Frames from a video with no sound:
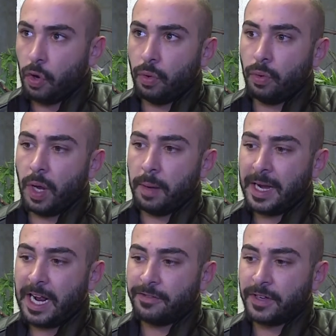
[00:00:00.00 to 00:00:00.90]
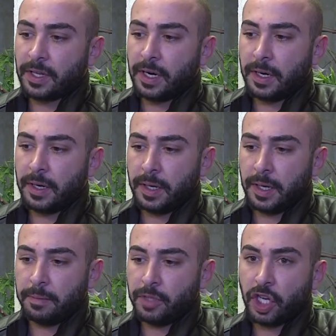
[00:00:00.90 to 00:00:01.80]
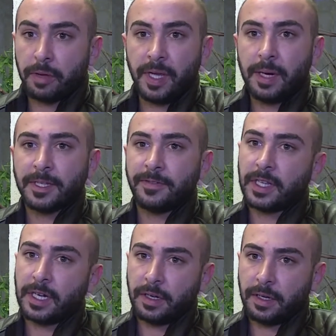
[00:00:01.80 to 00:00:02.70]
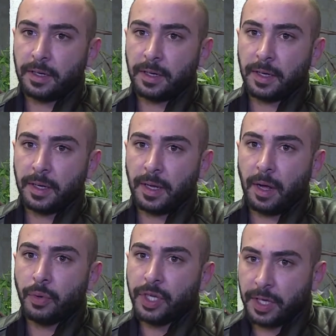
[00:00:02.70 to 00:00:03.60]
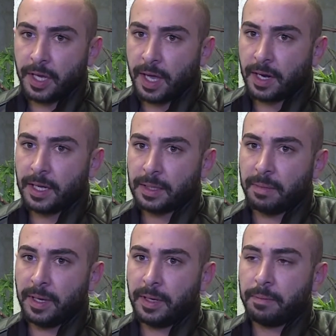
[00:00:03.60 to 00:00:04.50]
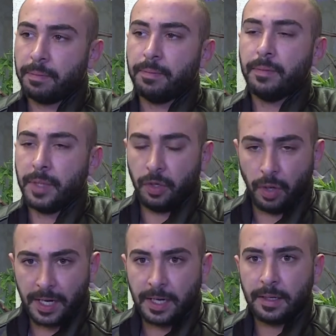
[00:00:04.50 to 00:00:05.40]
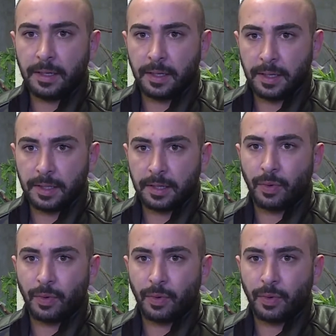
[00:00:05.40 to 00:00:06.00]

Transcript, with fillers: ومرقت فتره آه، مش كبيره بس فتره آه، قويه كانت بانه انا آه،